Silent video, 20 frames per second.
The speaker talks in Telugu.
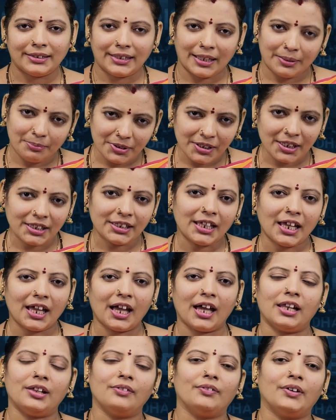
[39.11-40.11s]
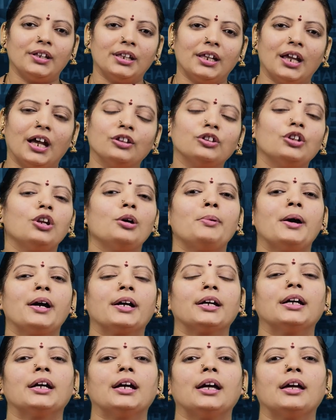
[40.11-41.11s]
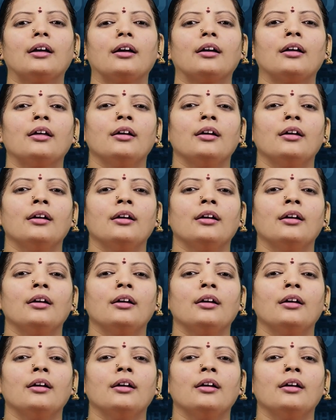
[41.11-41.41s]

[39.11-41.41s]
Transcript: ధర్మ సందేహాలు ఇవన్నీ అందులో భాగంగా